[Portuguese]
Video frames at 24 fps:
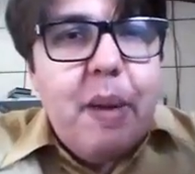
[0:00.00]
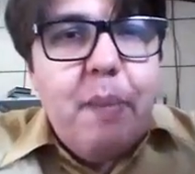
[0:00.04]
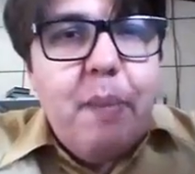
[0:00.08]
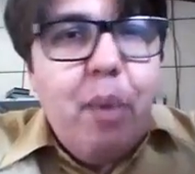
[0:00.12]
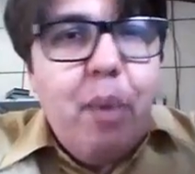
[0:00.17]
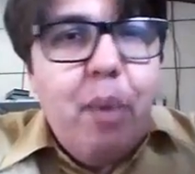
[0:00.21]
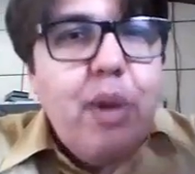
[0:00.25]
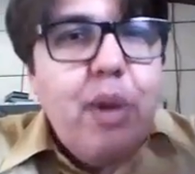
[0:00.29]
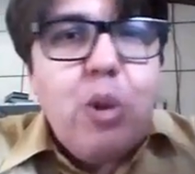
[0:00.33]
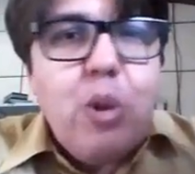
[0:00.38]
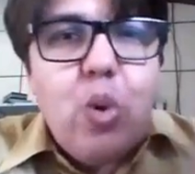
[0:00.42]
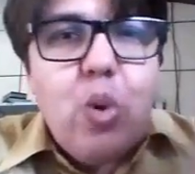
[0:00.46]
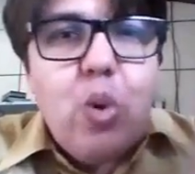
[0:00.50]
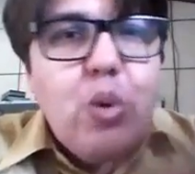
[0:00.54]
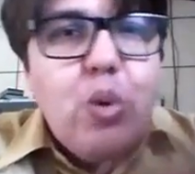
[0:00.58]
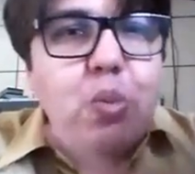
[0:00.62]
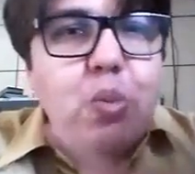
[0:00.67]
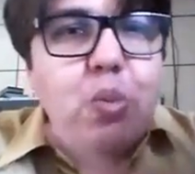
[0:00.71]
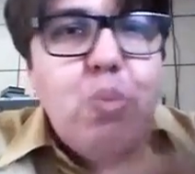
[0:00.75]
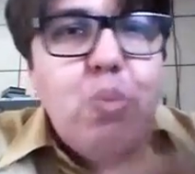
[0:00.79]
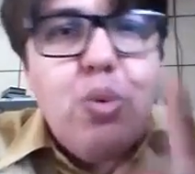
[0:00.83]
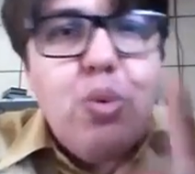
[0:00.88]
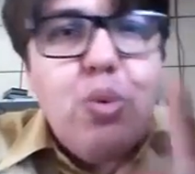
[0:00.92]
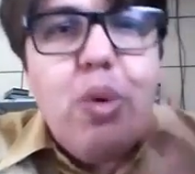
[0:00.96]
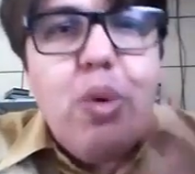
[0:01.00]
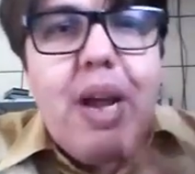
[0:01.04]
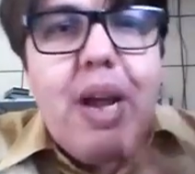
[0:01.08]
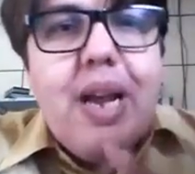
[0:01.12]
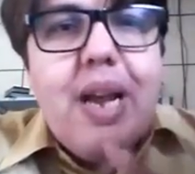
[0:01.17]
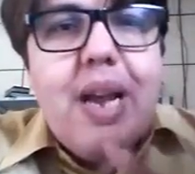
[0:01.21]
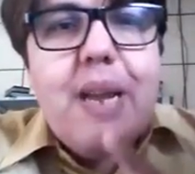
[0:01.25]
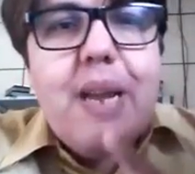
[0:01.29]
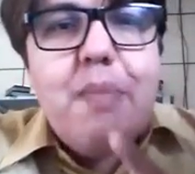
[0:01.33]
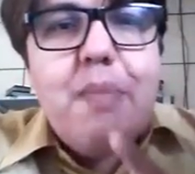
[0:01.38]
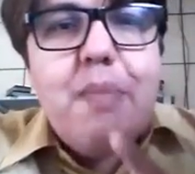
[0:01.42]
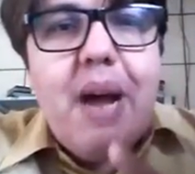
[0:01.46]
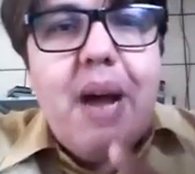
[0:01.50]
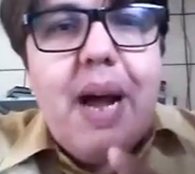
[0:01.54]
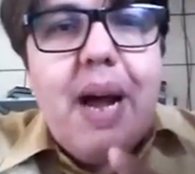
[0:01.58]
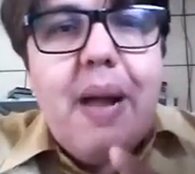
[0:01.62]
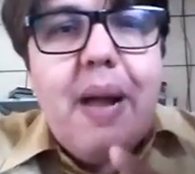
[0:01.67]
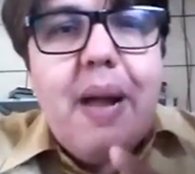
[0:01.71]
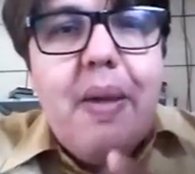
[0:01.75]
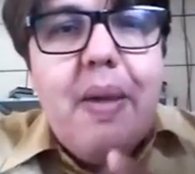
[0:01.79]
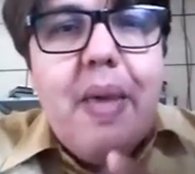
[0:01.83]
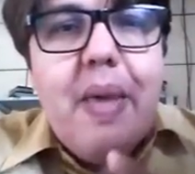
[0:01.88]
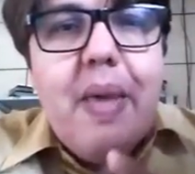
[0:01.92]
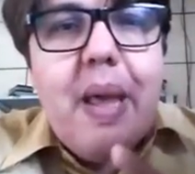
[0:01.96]
Pode todo mundo reclamar,
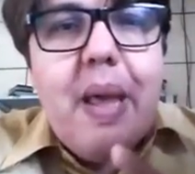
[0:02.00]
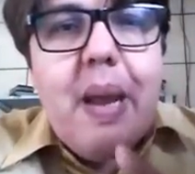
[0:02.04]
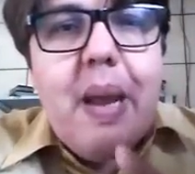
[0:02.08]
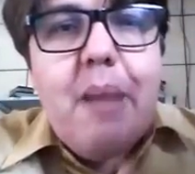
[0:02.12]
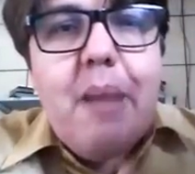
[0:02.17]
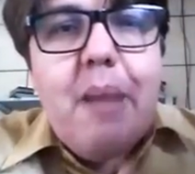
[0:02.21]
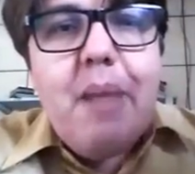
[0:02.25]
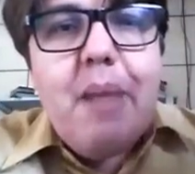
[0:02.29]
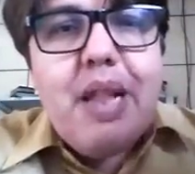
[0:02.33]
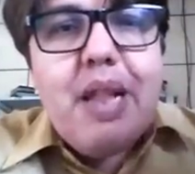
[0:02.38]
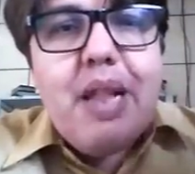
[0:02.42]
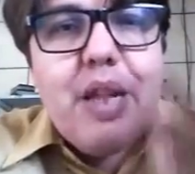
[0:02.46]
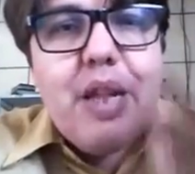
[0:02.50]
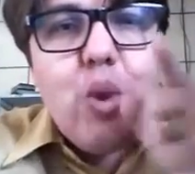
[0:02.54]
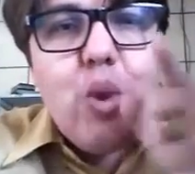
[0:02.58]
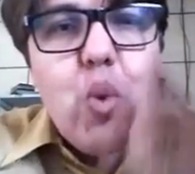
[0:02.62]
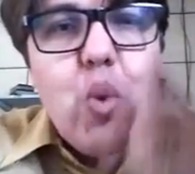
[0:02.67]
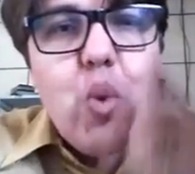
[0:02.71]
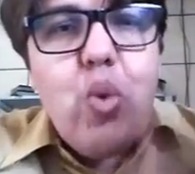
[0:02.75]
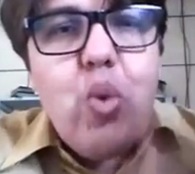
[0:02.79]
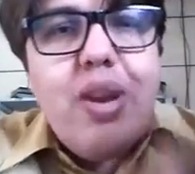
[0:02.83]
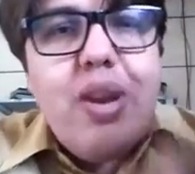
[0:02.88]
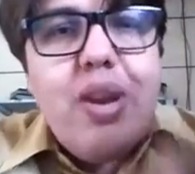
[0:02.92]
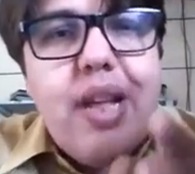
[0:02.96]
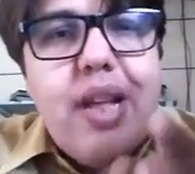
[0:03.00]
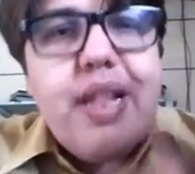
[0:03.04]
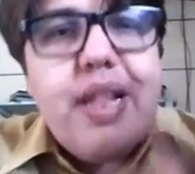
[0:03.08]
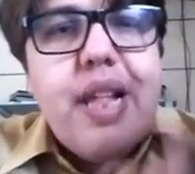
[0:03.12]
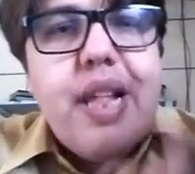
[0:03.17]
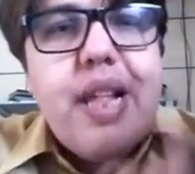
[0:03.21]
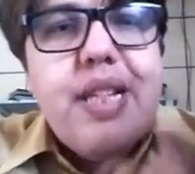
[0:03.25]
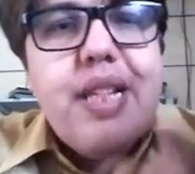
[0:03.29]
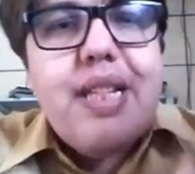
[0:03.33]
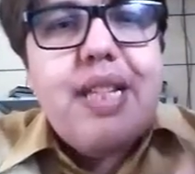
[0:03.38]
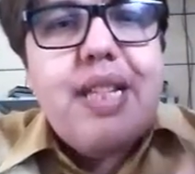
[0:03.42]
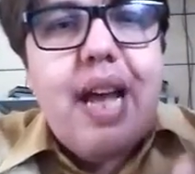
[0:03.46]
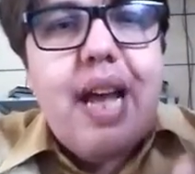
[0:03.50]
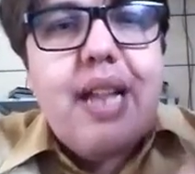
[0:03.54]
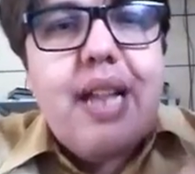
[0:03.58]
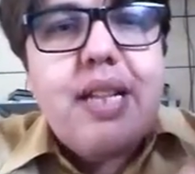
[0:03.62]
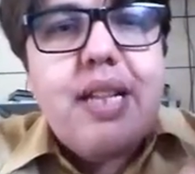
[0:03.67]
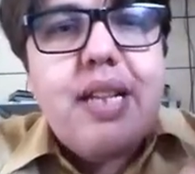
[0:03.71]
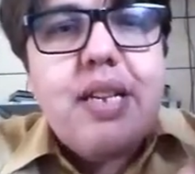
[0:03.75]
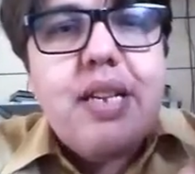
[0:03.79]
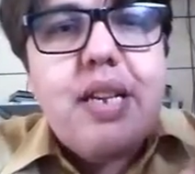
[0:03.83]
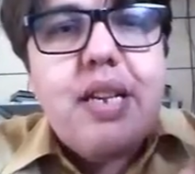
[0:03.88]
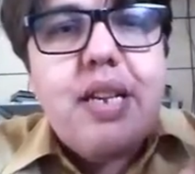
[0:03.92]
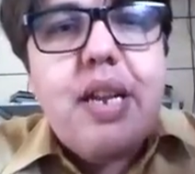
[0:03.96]
mas a tua
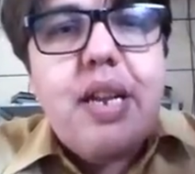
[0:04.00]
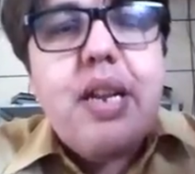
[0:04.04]
necessidade,